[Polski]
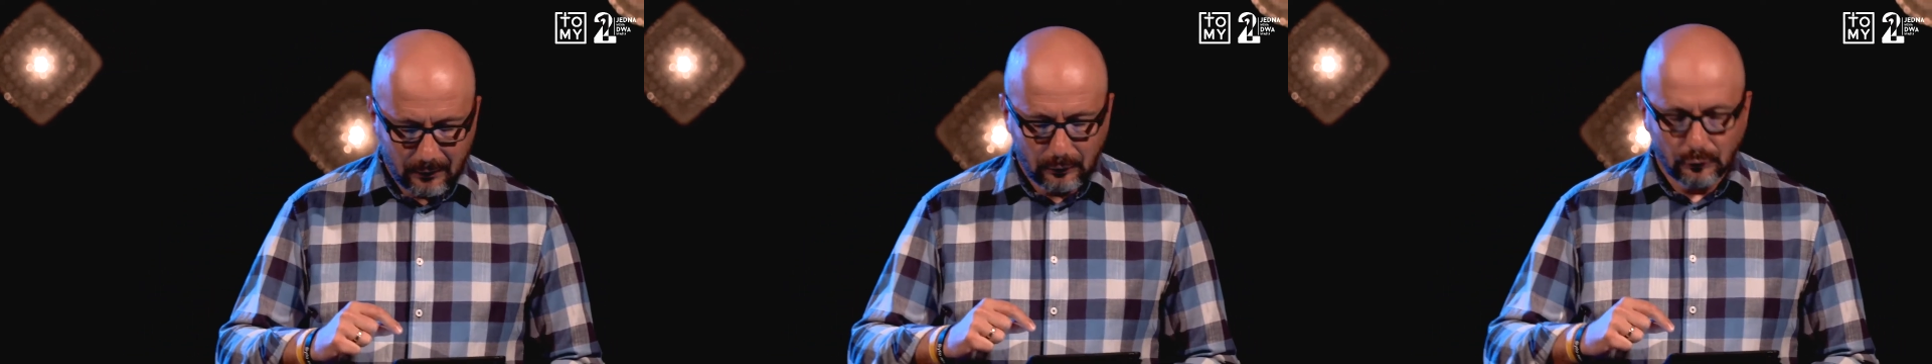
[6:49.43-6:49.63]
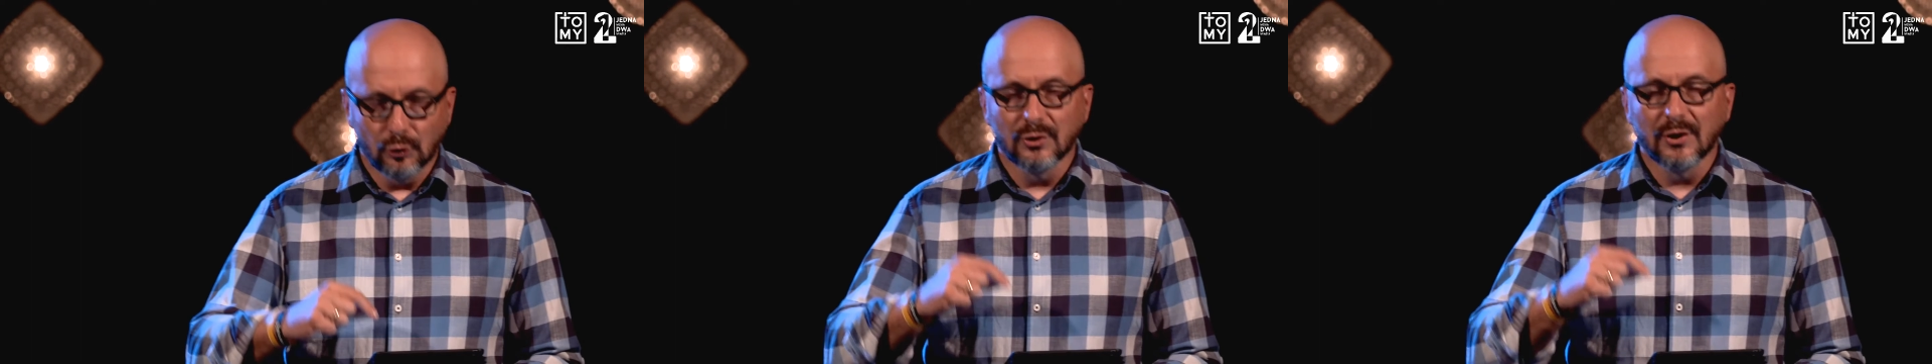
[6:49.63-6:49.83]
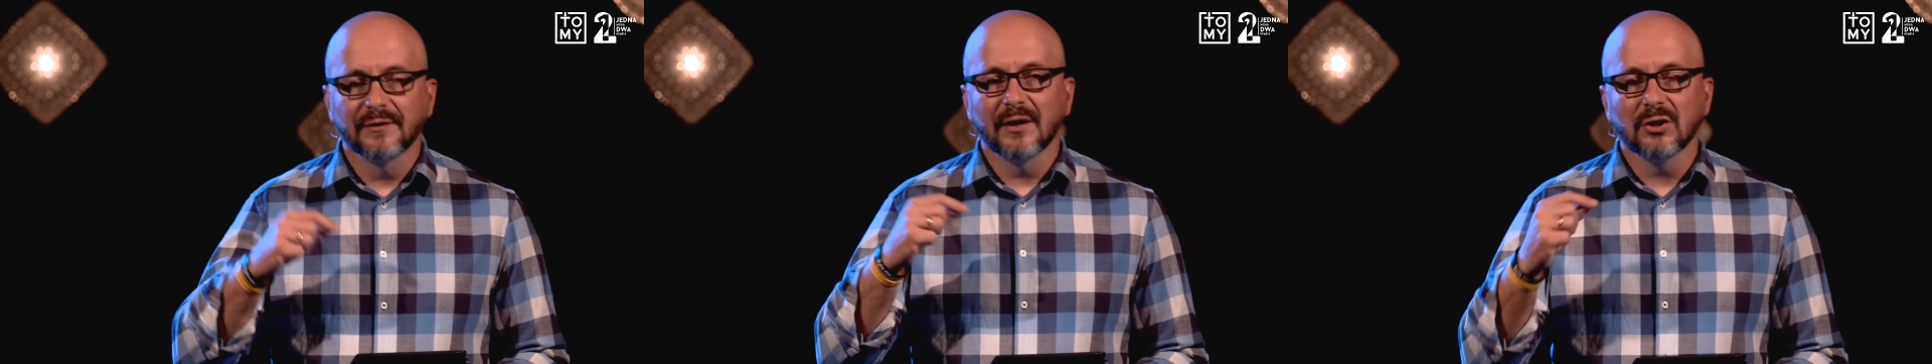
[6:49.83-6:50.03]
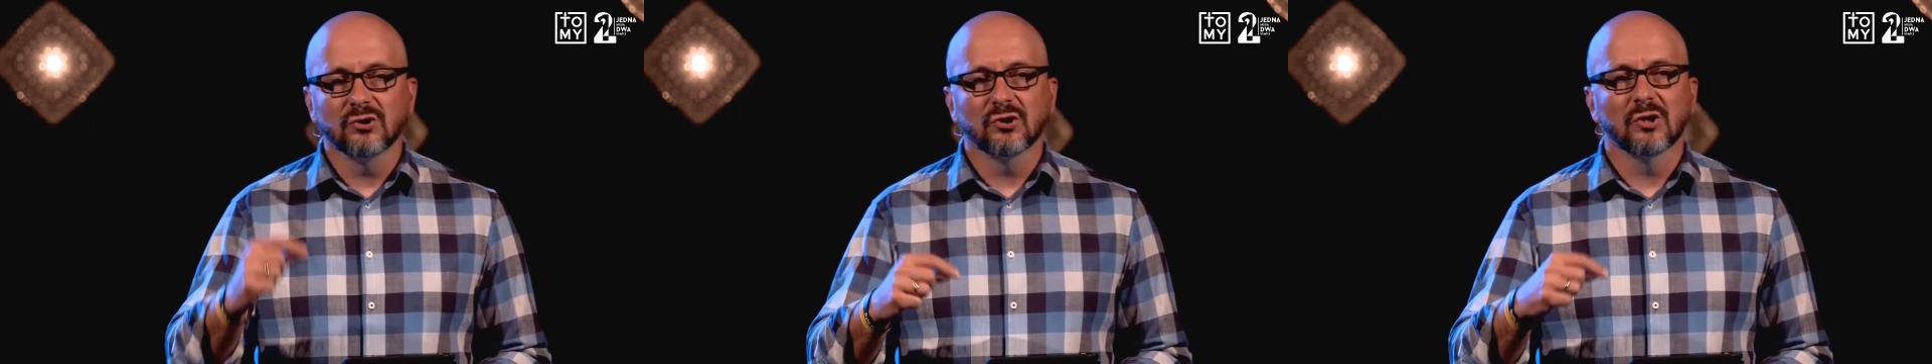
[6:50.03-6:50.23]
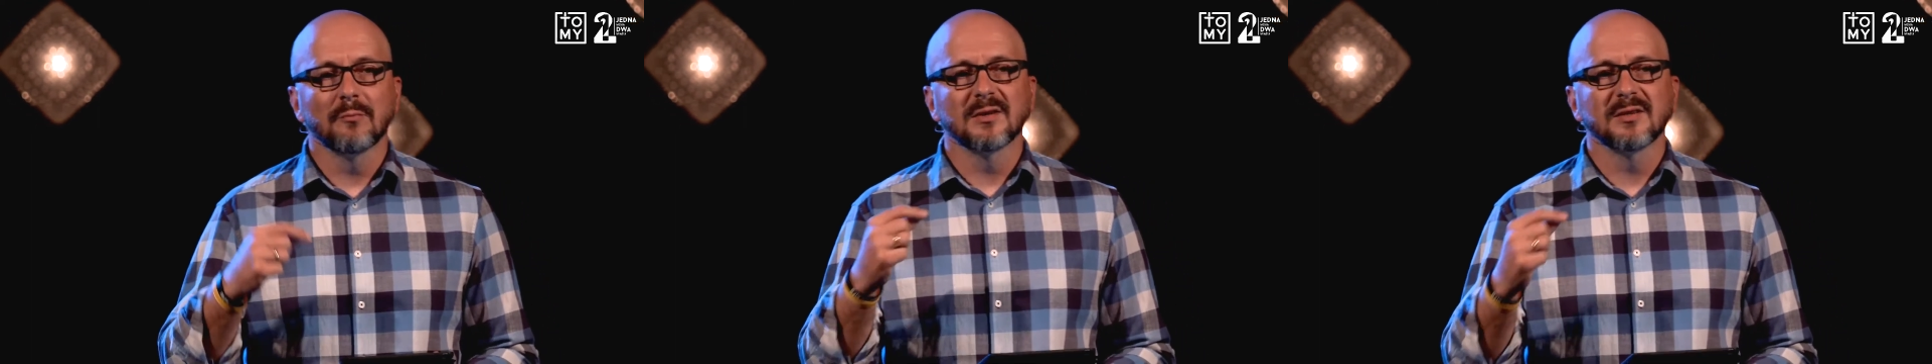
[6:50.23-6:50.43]
to
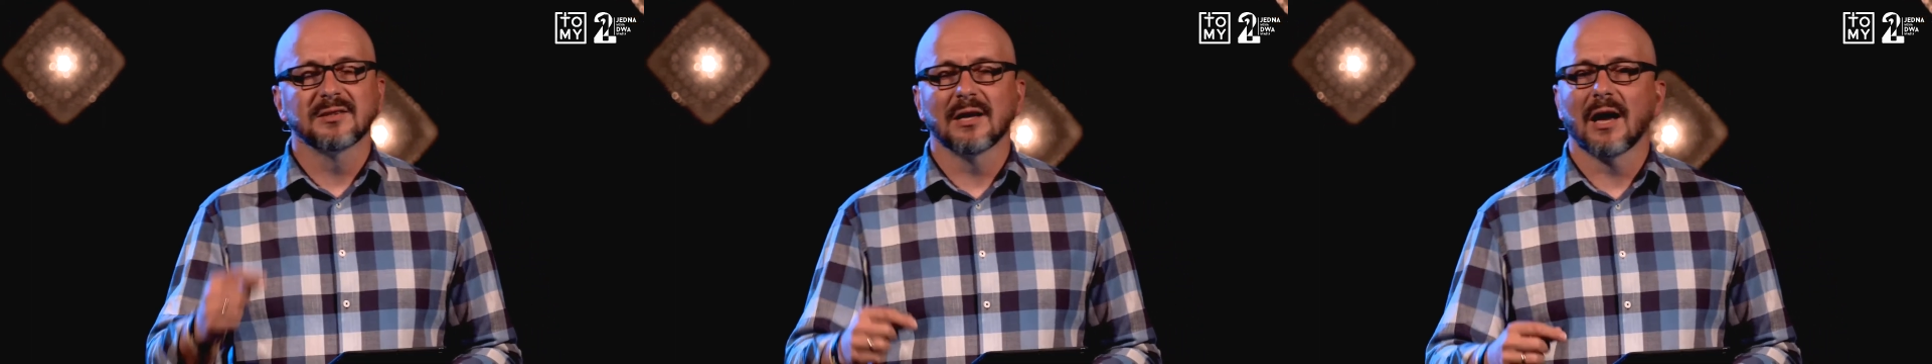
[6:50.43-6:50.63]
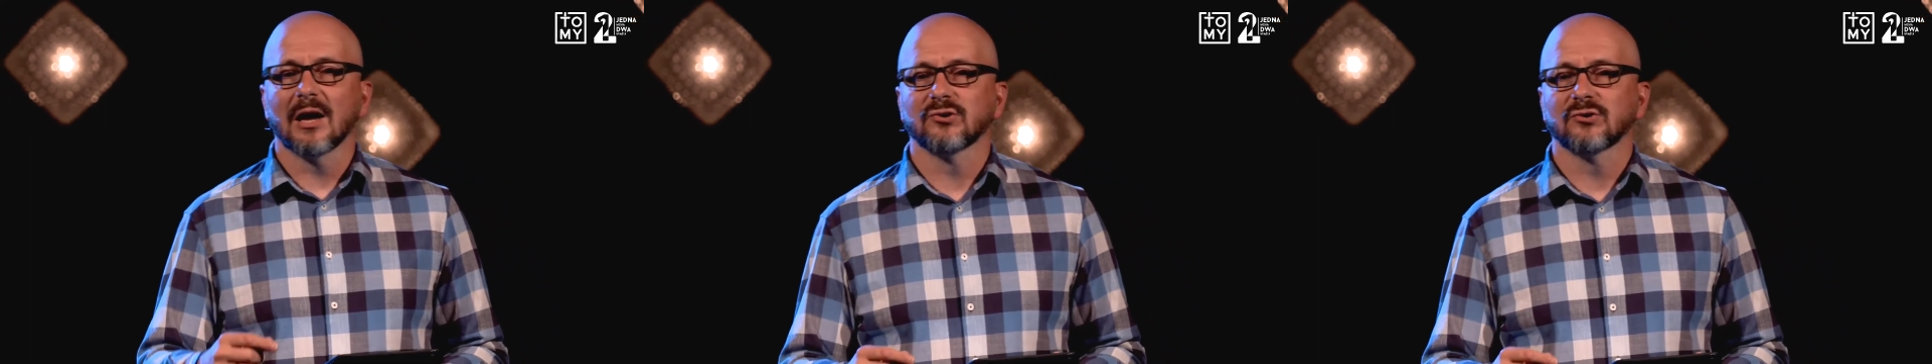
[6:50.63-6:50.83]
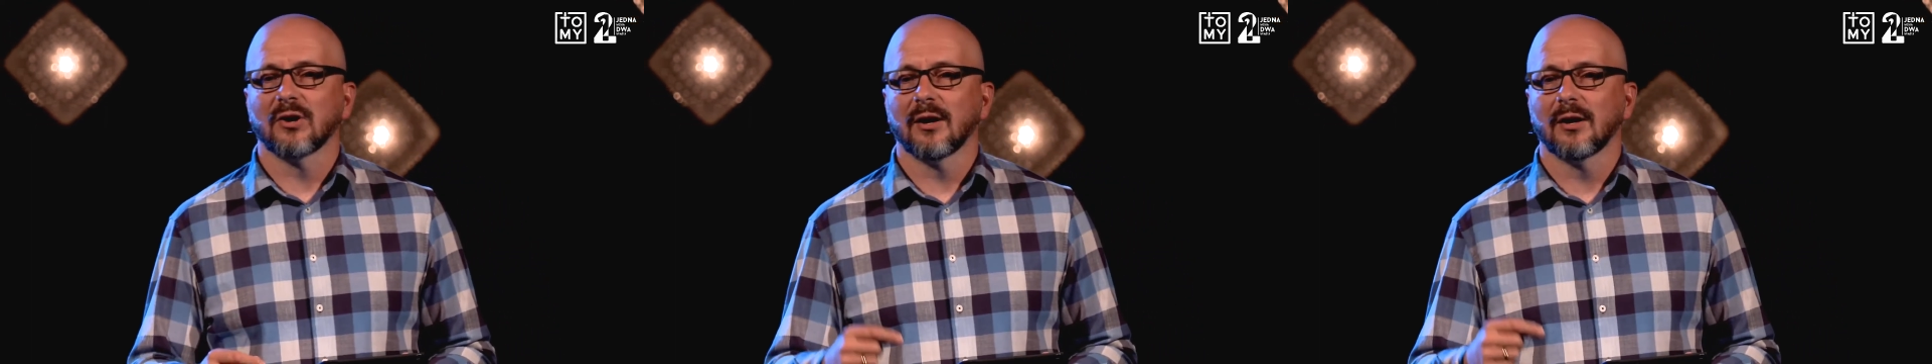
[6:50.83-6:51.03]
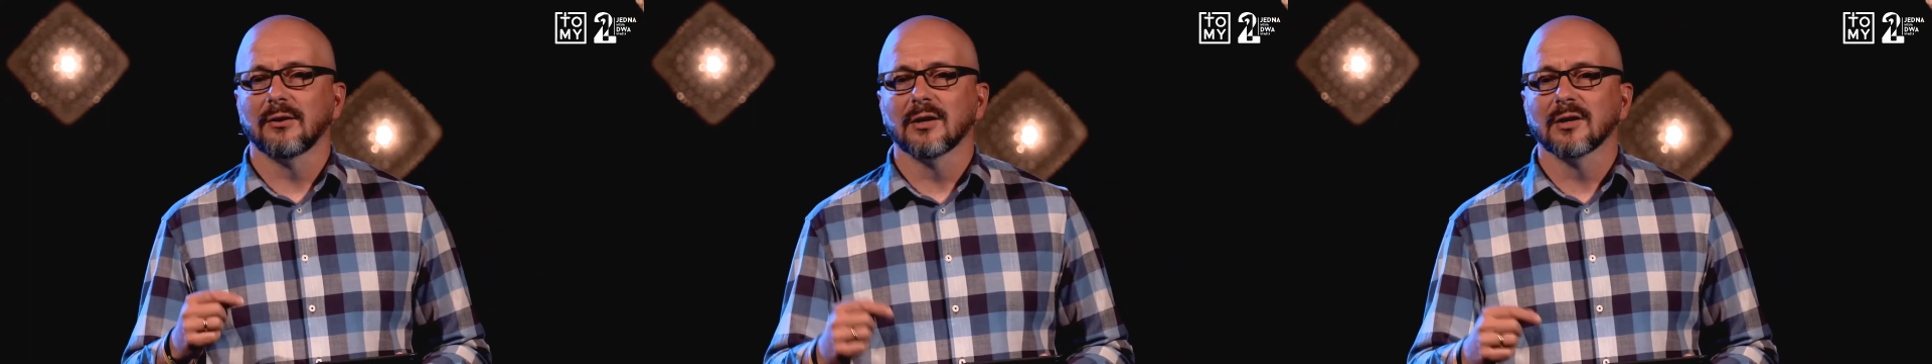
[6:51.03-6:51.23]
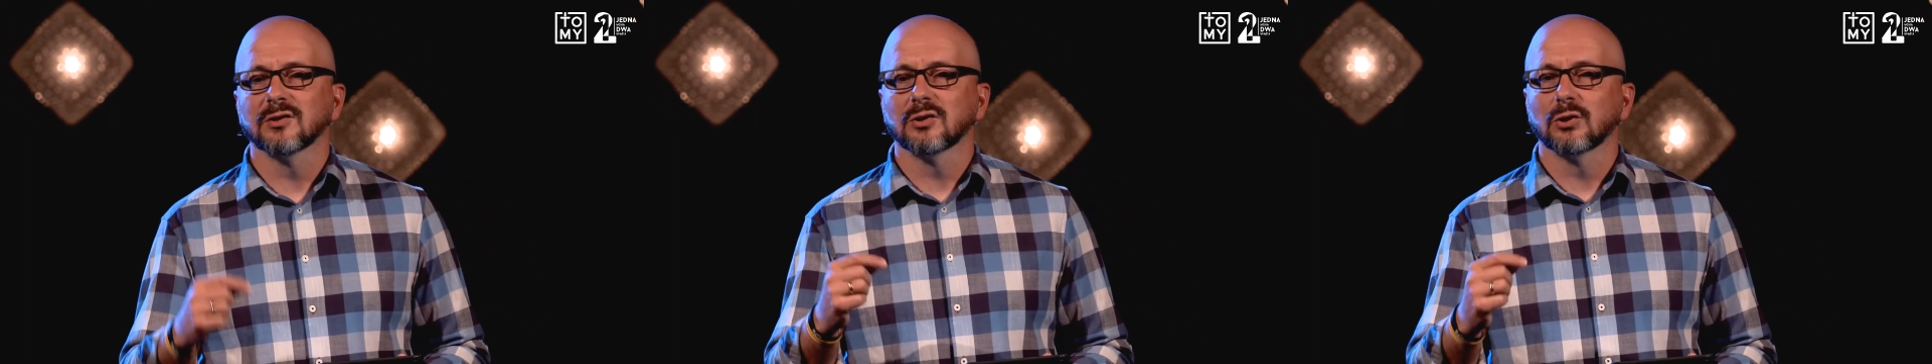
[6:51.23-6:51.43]
nadejście Mesjasza
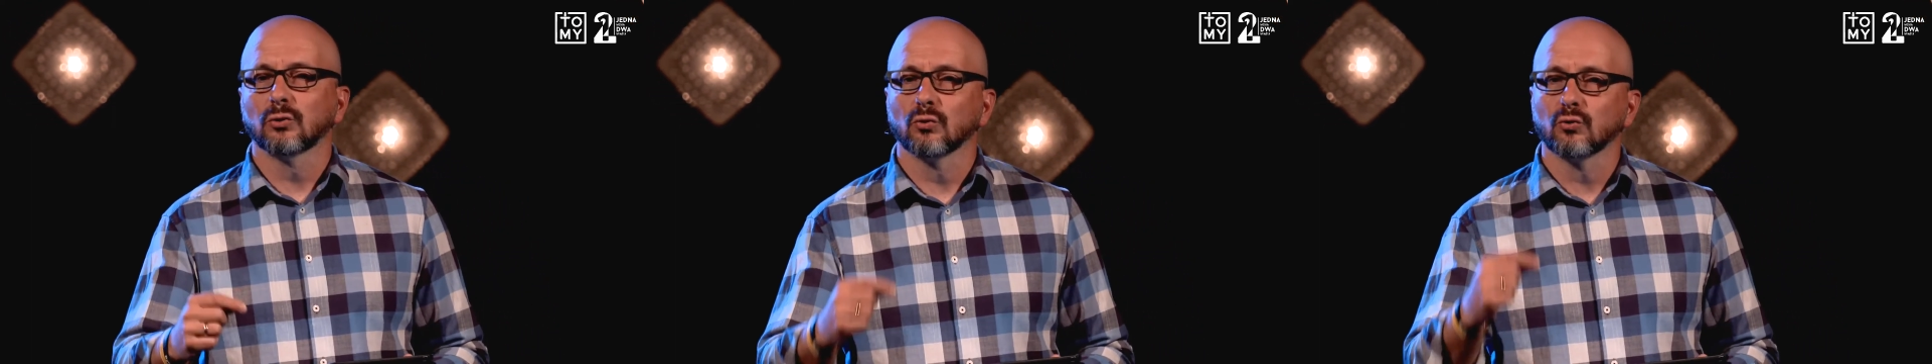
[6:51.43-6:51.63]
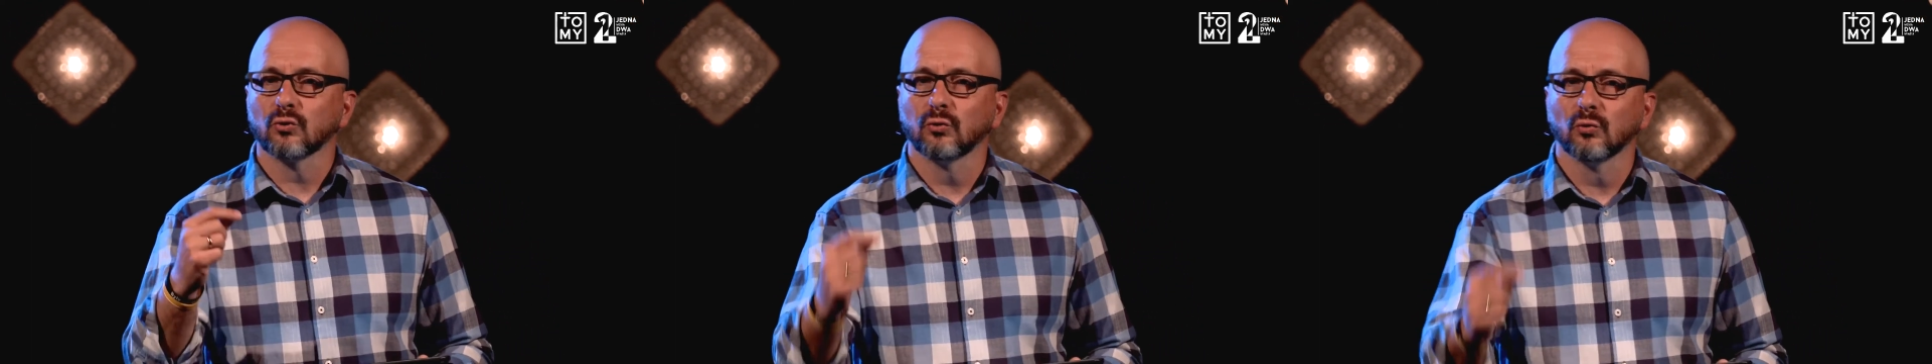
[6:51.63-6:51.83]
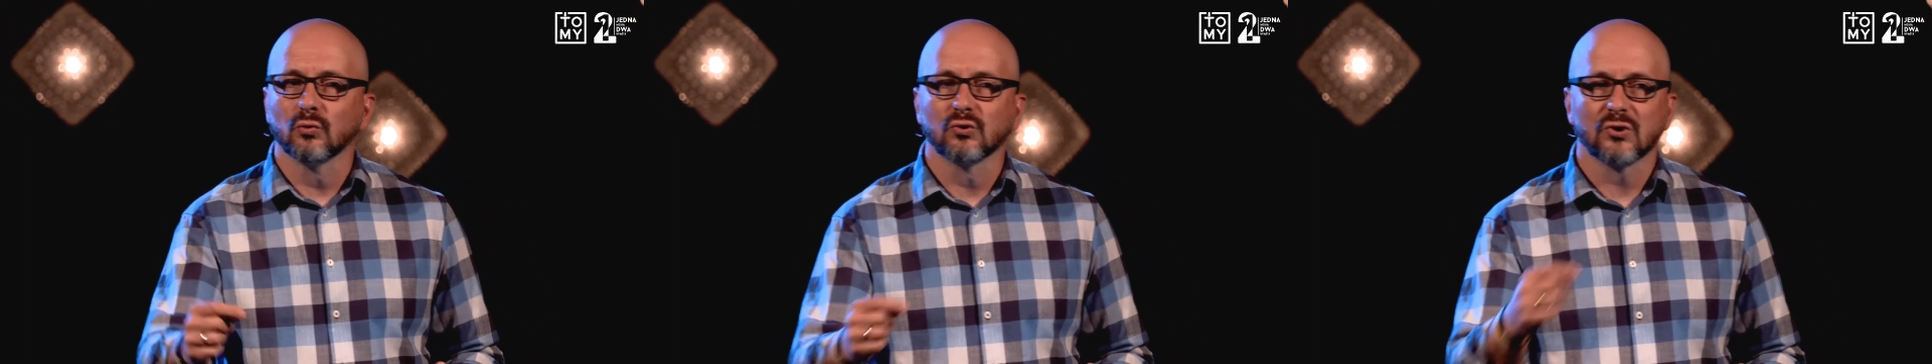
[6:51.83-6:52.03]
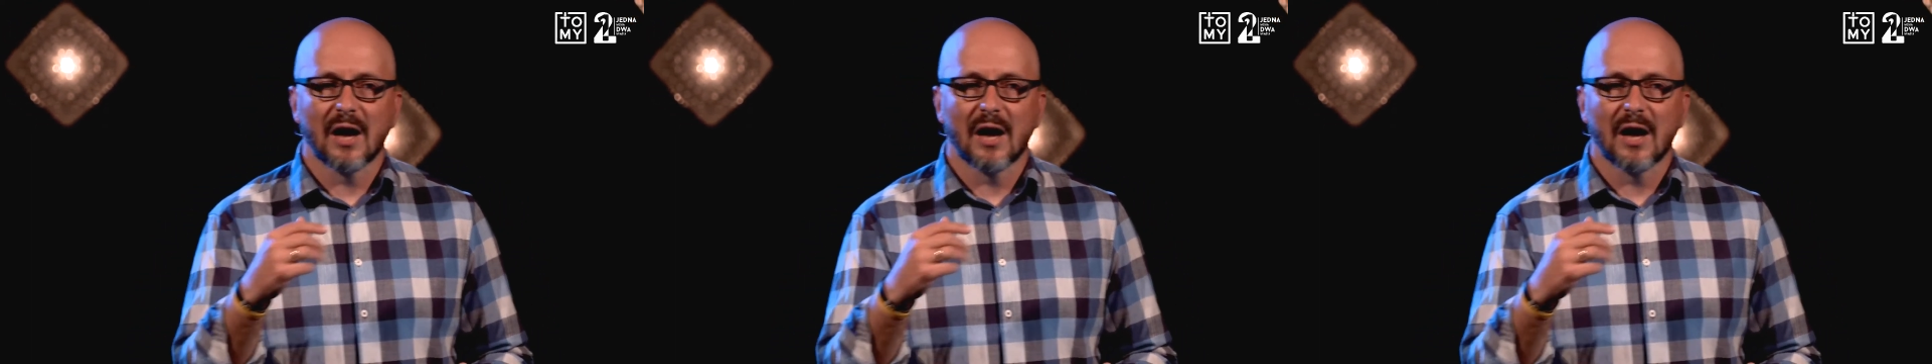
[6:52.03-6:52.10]
jest tuż, tuż,